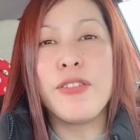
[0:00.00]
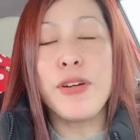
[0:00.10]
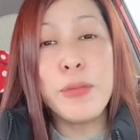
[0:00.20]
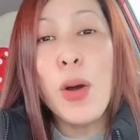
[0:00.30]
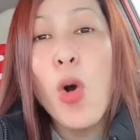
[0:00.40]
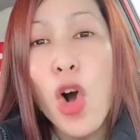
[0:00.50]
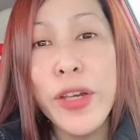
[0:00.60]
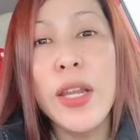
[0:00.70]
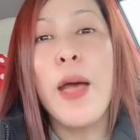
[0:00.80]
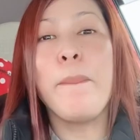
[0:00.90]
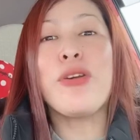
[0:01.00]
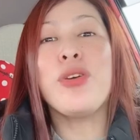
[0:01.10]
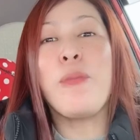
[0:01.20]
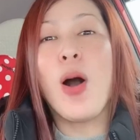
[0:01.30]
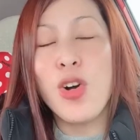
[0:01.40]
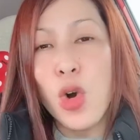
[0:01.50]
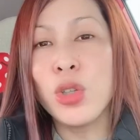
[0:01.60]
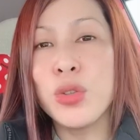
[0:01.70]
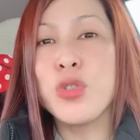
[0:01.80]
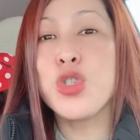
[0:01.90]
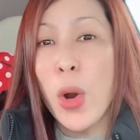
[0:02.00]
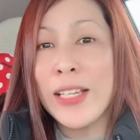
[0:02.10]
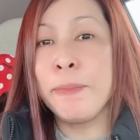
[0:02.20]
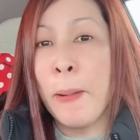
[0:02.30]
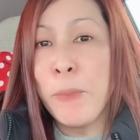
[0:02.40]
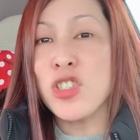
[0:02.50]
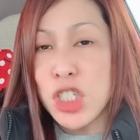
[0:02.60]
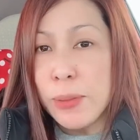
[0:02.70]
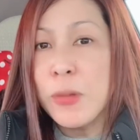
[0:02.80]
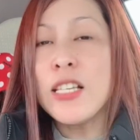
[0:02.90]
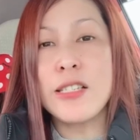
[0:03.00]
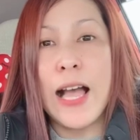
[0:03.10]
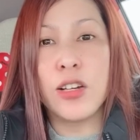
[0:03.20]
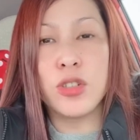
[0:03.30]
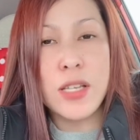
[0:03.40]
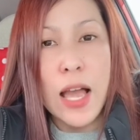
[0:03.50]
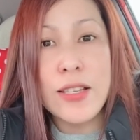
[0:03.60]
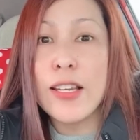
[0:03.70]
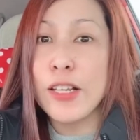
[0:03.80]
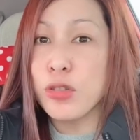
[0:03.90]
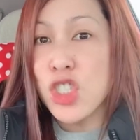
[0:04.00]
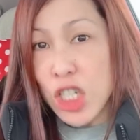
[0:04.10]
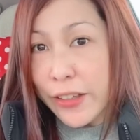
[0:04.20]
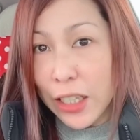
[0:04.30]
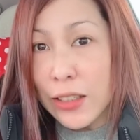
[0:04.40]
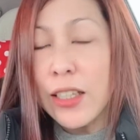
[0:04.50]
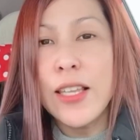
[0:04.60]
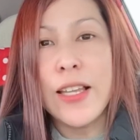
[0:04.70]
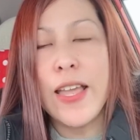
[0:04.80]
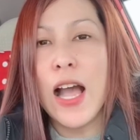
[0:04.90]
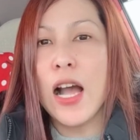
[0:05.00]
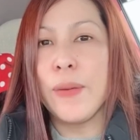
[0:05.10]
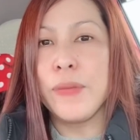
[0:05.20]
from now on, mayroon na po akong join membership sa, sa sarili kong channel. Kaya,